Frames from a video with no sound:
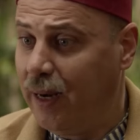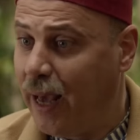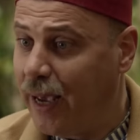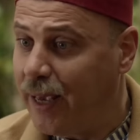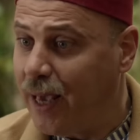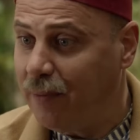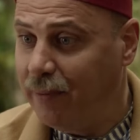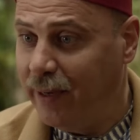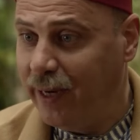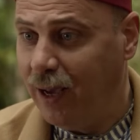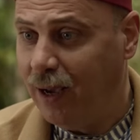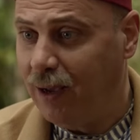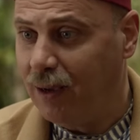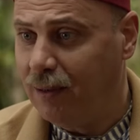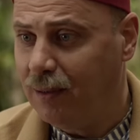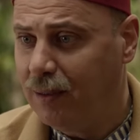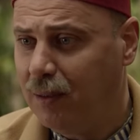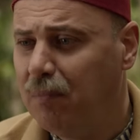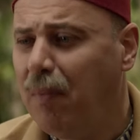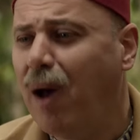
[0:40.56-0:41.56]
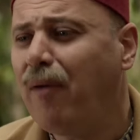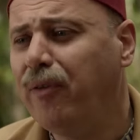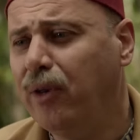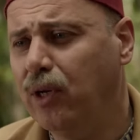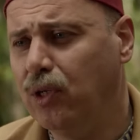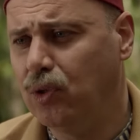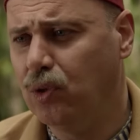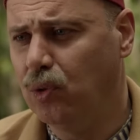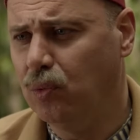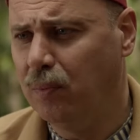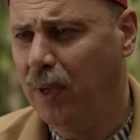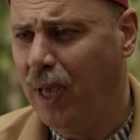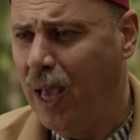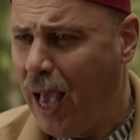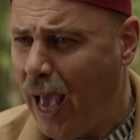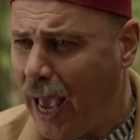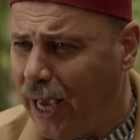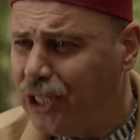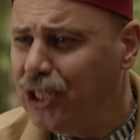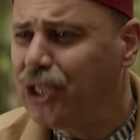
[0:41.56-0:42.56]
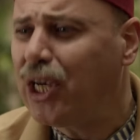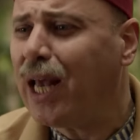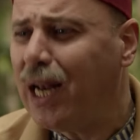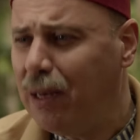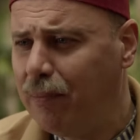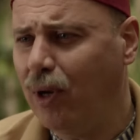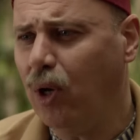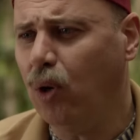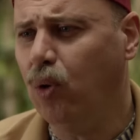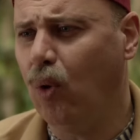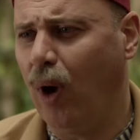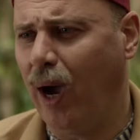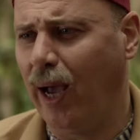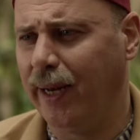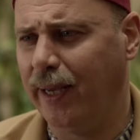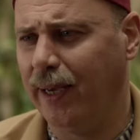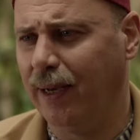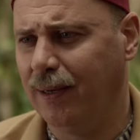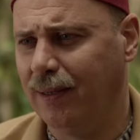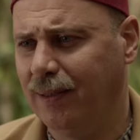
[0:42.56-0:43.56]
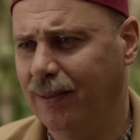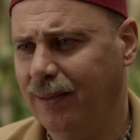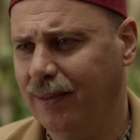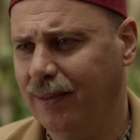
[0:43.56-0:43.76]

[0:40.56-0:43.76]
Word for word: لا يا بي لا ما في لزوم هي الشغله ملحوق عليها